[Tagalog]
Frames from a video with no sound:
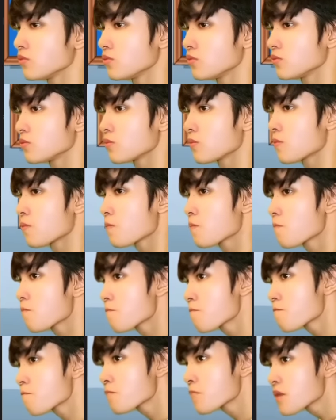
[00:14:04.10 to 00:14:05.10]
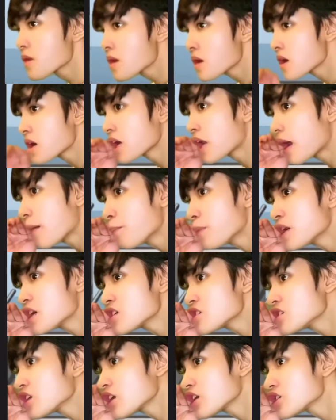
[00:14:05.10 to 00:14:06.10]
lang yan, be. Shut up. Grabe,
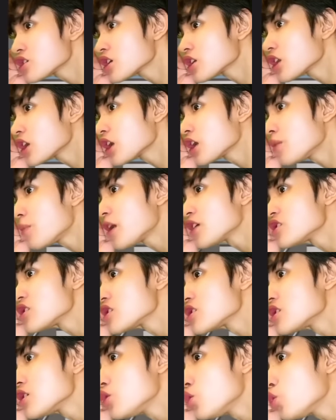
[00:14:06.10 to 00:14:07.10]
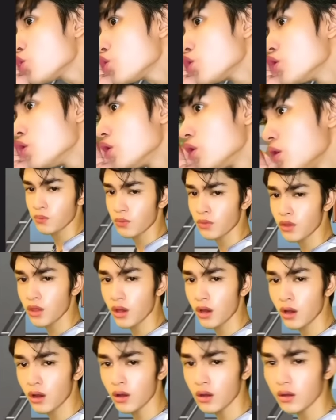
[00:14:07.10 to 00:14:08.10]
crush na crush ka talaga ng mga chicksilog. Hindi
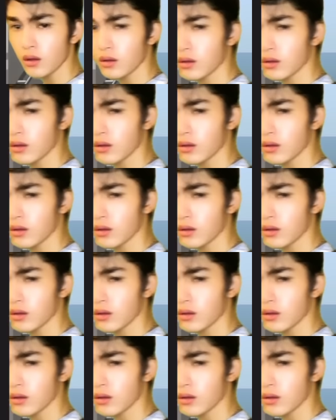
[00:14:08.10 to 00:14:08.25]
ah.